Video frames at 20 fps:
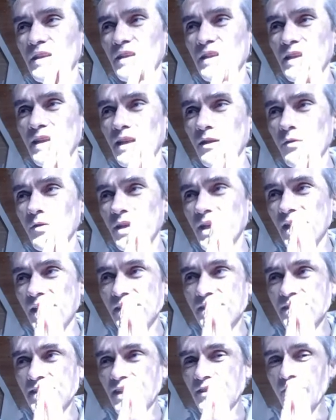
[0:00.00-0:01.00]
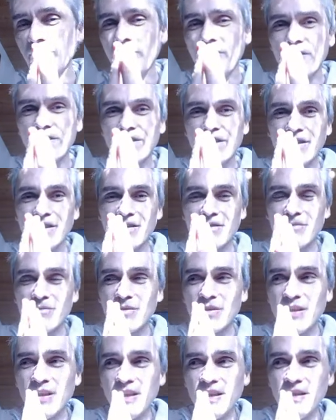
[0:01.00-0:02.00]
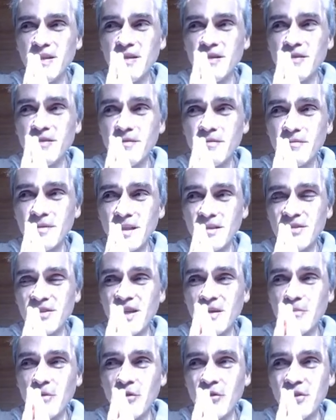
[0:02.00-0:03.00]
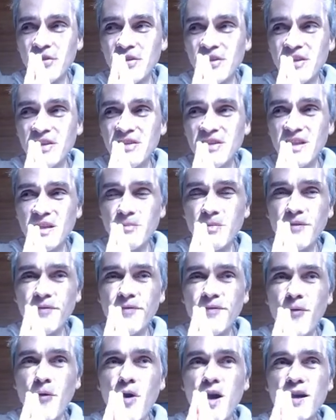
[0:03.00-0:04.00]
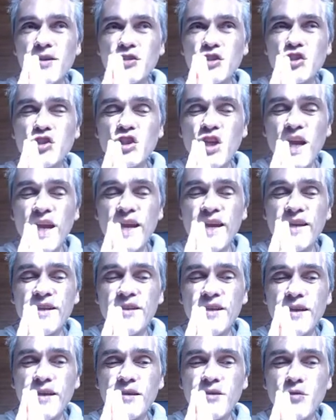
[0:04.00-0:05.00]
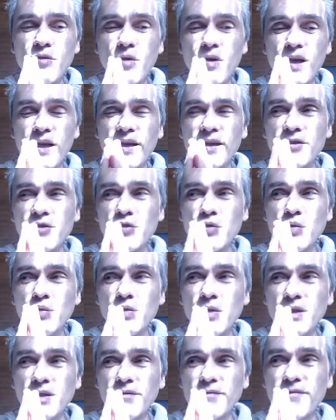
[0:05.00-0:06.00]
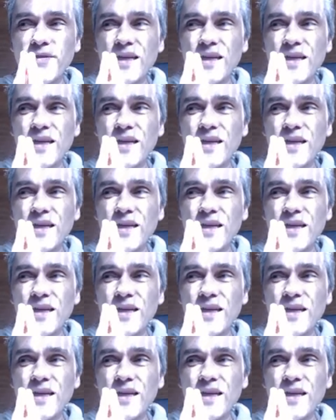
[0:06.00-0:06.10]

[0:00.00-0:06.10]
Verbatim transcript: Ja, hallo Guys, hallo Leute. Die, das Thema heute, die bevorstehende Korrektur.